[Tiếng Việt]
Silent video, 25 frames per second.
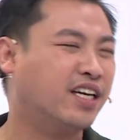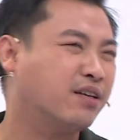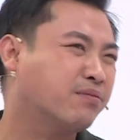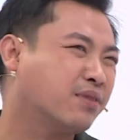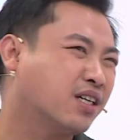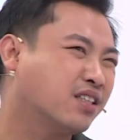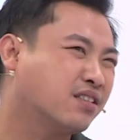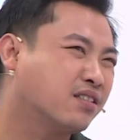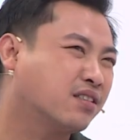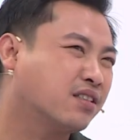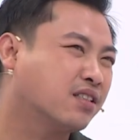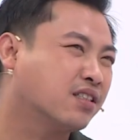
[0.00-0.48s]
vậy
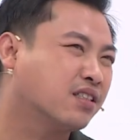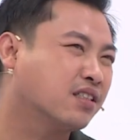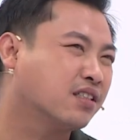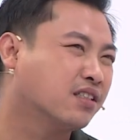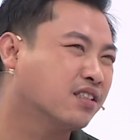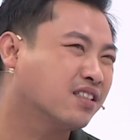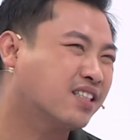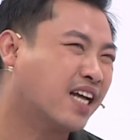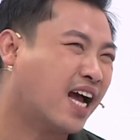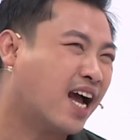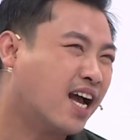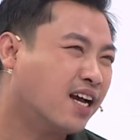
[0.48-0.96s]
mà
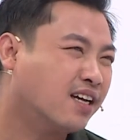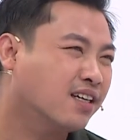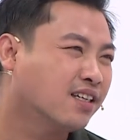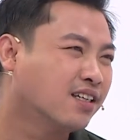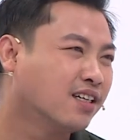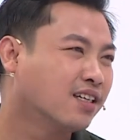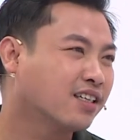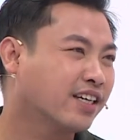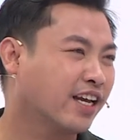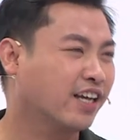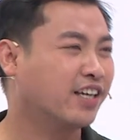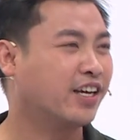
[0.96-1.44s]
được ta,
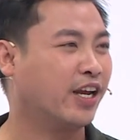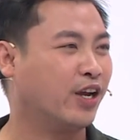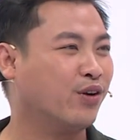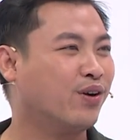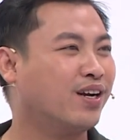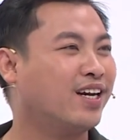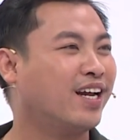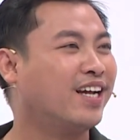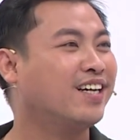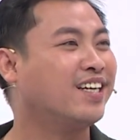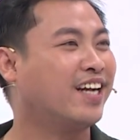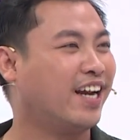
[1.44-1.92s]
cái kiểu
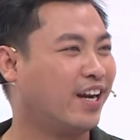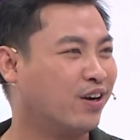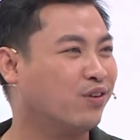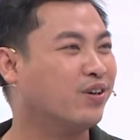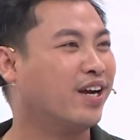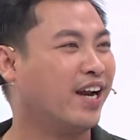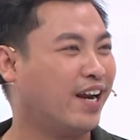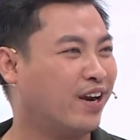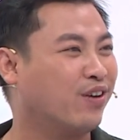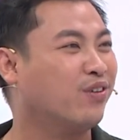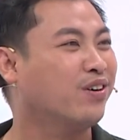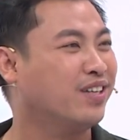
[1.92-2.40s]
anh hay ghẹo
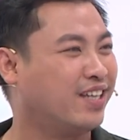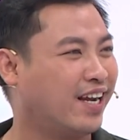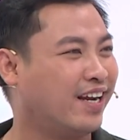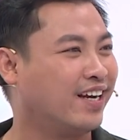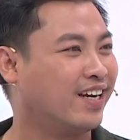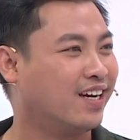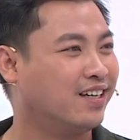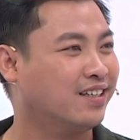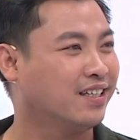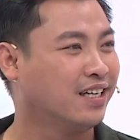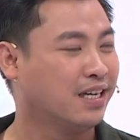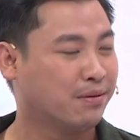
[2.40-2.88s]
như
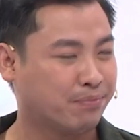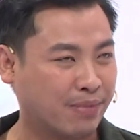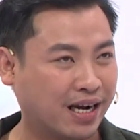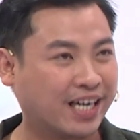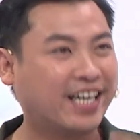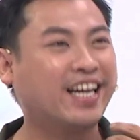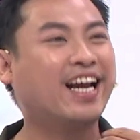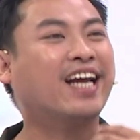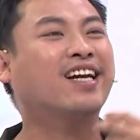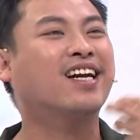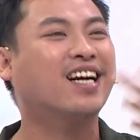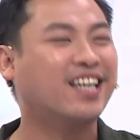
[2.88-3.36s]
vậy á, mà
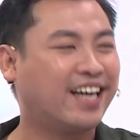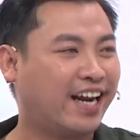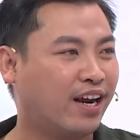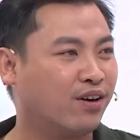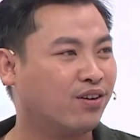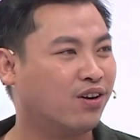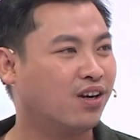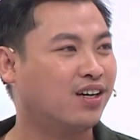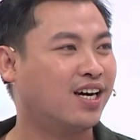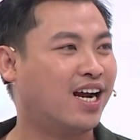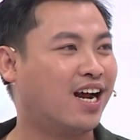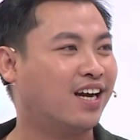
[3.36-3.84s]
khi anh đã
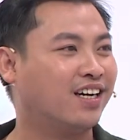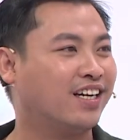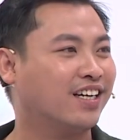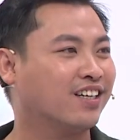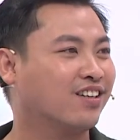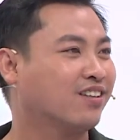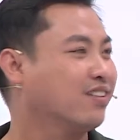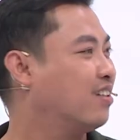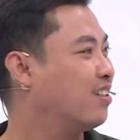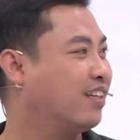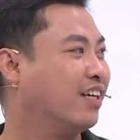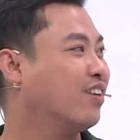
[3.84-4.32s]
ghẹo nói ra
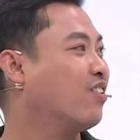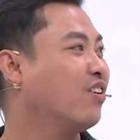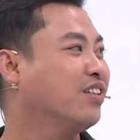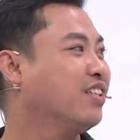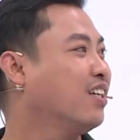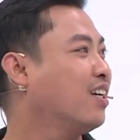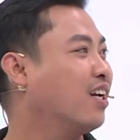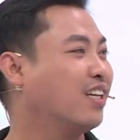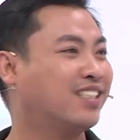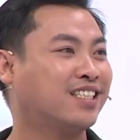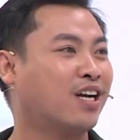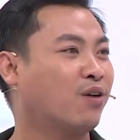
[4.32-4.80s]
thì coi như là